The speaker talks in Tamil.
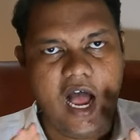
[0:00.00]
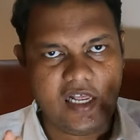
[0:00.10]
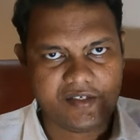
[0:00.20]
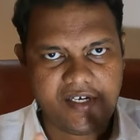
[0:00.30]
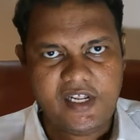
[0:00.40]

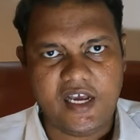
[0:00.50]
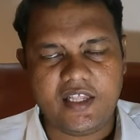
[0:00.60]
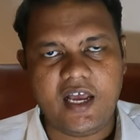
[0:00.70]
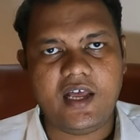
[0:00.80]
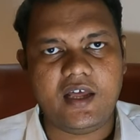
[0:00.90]
ஆஸ்திரேலியா
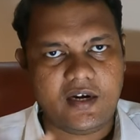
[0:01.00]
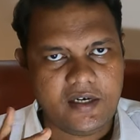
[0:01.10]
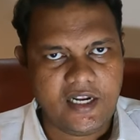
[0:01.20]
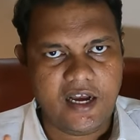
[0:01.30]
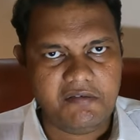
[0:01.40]
தான்
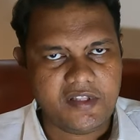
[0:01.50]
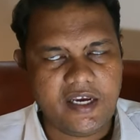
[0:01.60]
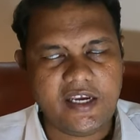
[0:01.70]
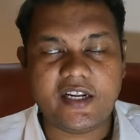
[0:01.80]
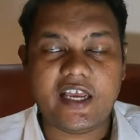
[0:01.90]

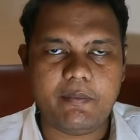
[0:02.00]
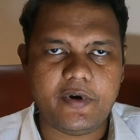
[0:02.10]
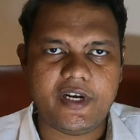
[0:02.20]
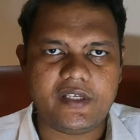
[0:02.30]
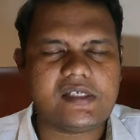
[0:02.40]
ரெண்டாவதாக என்கேப்
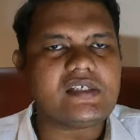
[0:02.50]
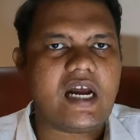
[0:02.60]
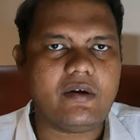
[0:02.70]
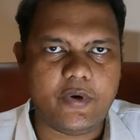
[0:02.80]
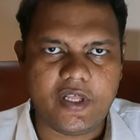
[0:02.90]
ரேட்டிங்ஸை
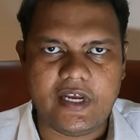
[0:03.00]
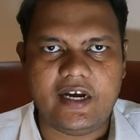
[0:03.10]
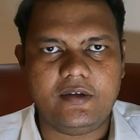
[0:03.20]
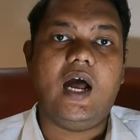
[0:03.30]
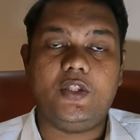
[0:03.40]
ஸ்டார்ட்
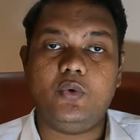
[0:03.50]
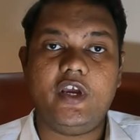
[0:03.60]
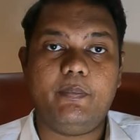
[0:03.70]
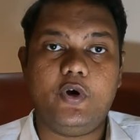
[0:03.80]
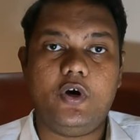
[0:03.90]
பண்ணியிருக்காங்க அதுவும்
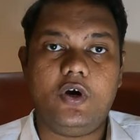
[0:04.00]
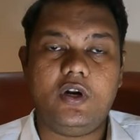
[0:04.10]
எப்போ